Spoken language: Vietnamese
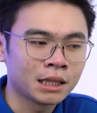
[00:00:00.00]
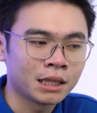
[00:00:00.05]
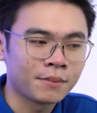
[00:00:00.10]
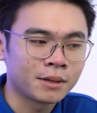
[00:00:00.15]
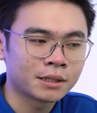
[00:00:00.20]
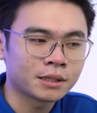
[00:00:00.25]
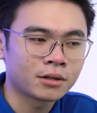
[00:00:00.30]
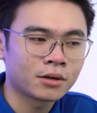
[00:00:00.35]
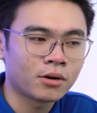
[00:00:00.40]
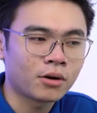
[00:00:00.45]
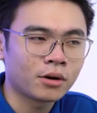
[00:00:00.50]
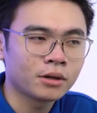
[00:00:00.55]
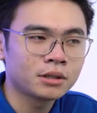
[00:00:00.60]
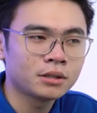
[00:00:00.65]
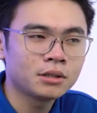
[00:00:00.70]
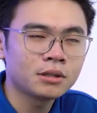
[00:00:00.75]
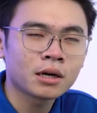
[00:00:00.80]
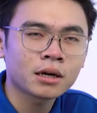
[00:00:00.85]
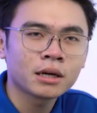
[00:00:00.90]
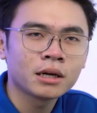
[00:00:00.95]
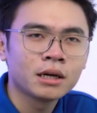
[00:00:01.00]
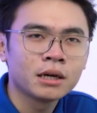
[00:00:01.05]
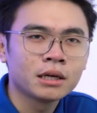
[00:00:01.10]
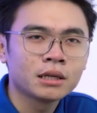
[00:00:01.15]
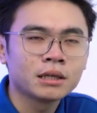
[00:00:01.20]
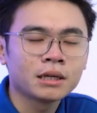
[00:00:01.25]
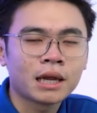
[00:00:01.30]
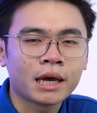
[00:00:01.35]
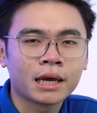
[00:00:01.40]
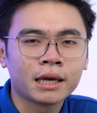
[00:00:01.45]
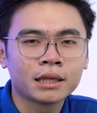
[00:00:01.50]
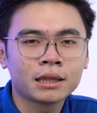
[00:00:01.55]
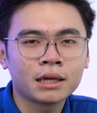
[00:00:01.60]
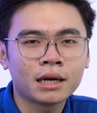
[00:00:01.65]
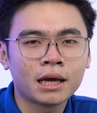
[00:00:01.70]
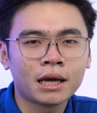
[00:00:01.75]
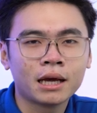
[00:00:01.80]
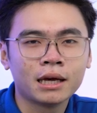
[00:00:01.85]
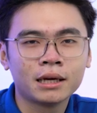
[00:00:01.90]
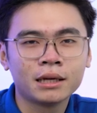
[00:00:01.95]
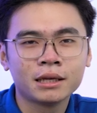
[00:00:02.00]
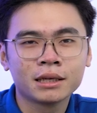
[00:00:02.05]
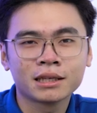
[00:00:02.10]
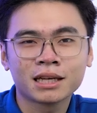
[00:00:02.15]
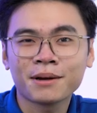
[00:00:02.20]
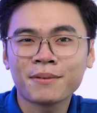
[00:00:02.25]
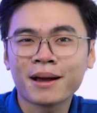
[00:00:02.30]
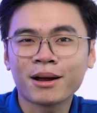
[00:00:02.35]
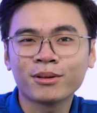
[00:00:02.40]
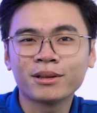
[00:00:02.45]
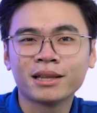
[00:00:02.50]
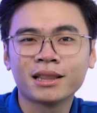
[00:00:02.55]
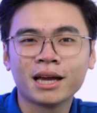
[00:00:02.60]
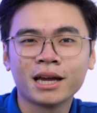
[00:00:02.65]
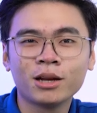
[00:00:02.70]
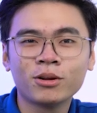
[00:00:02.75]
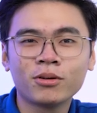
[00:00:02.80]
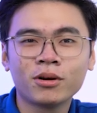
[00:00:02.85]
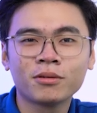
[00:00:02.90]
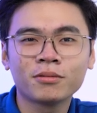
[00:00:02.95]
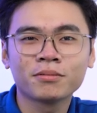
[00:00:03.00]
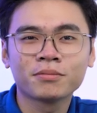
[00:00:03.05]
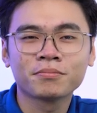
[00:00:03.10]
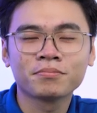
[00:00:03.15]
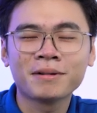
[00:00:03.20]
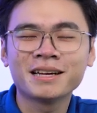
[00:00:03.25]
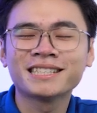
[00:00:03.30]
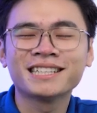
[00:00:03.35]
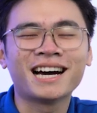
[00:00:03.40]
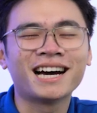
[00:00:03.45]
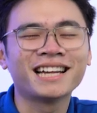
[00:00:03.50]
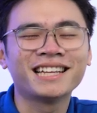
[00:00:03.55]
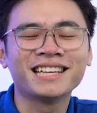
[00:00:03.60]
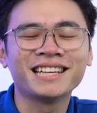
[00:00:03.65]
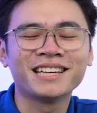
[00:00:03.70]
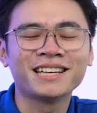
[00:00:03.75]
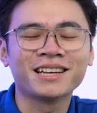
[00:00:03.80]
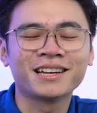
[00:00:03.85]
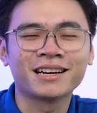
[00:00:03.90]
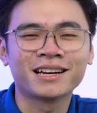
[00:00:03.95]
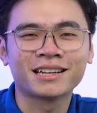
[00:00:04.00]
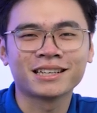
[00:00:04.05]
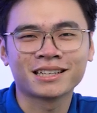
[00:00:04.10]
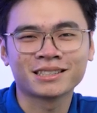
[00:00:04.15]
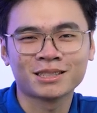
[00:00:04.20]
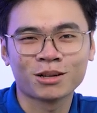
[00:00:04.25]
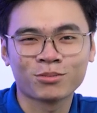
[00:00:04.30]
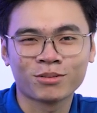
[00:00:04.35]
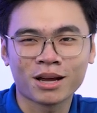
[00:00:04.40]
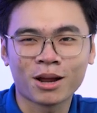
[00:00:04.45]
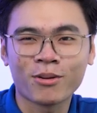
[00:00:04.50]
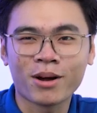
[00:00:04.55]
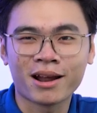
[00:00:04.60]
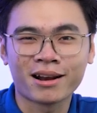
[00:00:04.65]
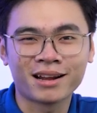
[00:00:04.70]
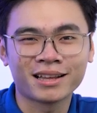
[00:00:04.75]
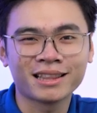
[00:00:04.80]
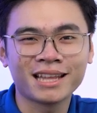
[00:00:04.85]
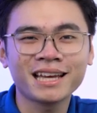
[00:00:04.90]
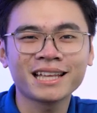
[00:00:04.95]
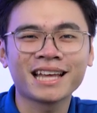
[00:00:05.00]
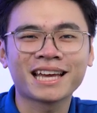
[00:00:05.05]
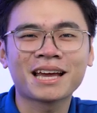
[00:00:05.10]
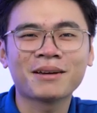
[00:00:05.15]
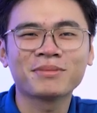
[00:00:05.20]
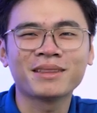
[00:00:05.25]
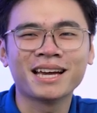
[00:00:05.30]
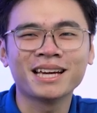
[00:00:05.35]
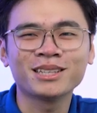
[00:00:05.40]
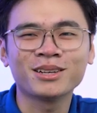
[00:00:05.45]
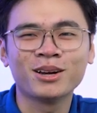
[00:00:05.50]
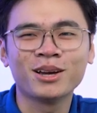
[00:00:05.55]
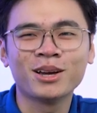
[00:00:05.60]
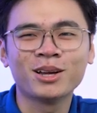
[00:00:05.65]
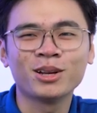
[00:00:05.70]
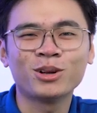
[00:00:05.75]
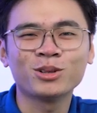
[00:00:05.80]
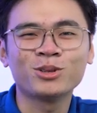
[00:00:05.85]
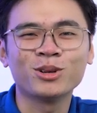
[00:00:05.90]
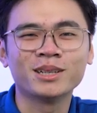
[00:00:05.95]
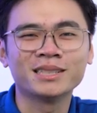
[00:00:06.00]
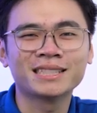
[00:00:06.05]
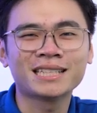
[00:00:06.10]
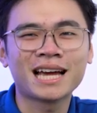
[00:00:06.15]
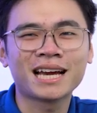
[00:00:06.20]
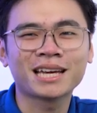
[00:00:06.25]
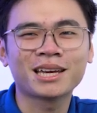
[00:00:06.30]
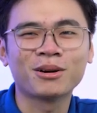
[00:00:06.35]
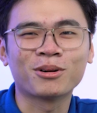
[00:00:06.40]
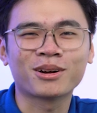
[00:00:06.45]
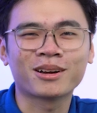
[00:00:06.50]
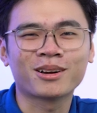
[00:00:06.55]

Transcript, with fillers: Mình sẽ nói trước như này, tức là các bạn có thể thấy đúng không? Bây giờ thì dòng card họa rờ tê ích thì anh em thấy rồi, nó chuyển sang kiểu